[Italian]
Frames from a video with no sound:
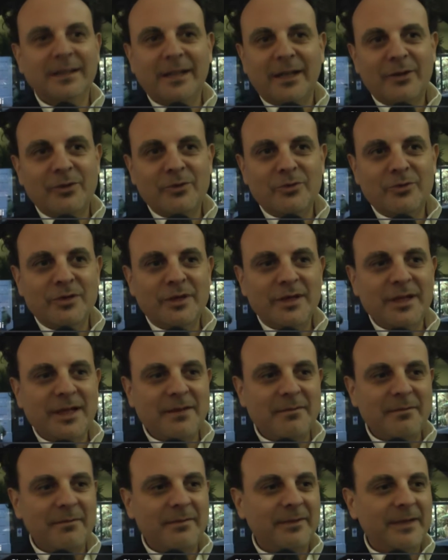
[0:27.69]
tra cui
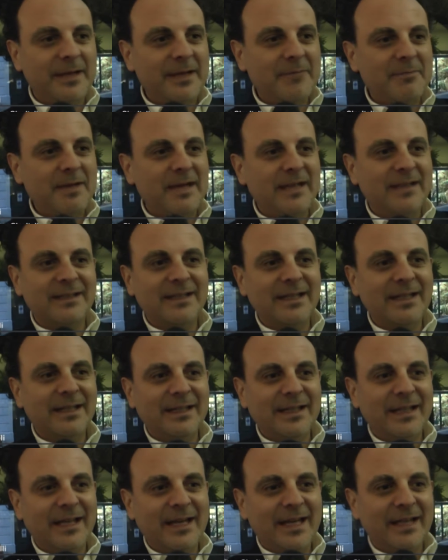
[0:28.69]
è emersa
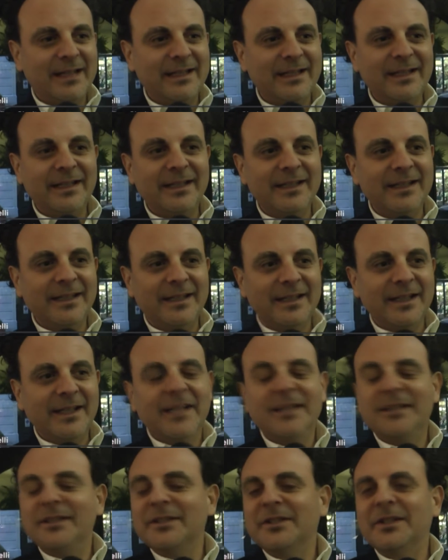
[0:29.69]
l'idea di,
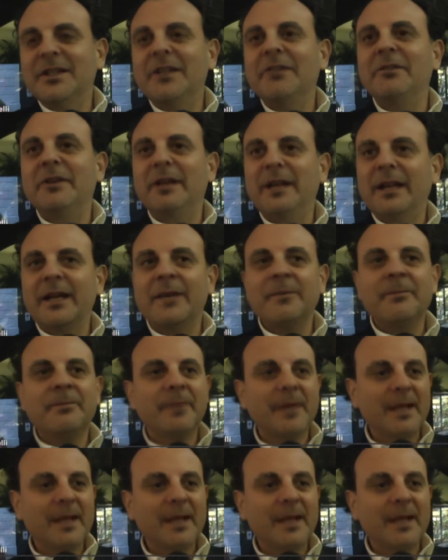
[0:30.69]
di scrivere